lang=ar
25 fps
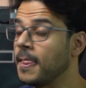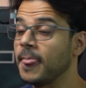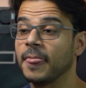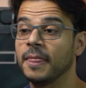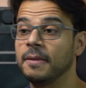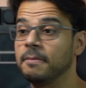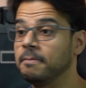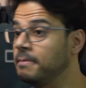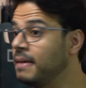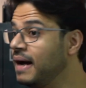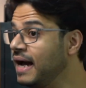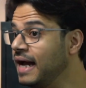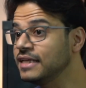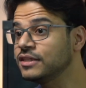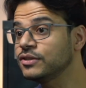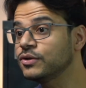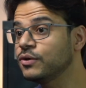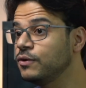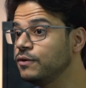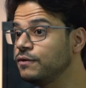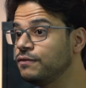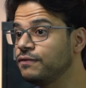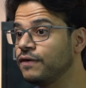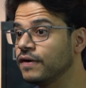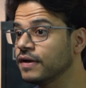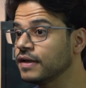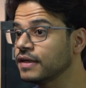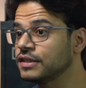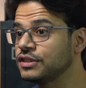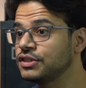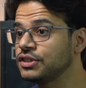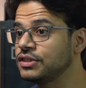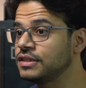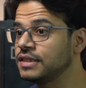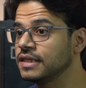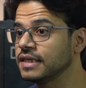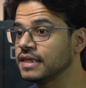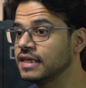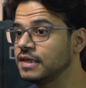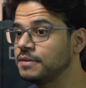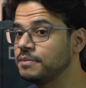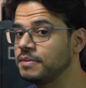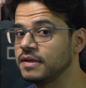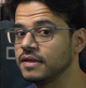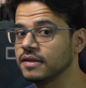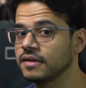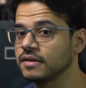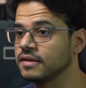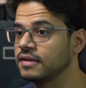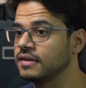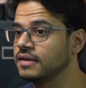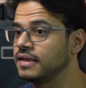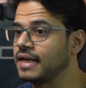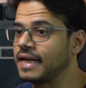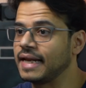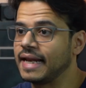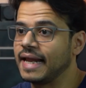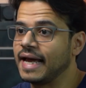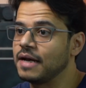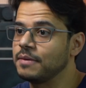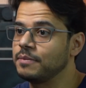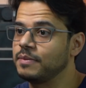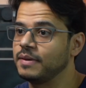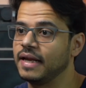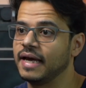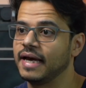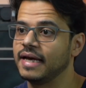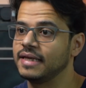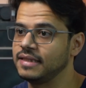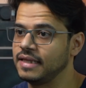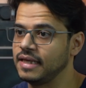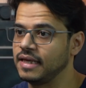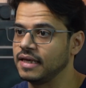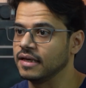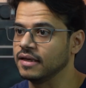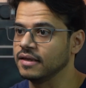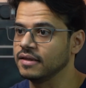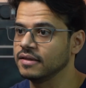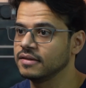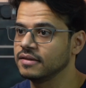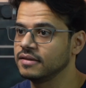ما حتكون فرق جدا كبير للالعاب العاديه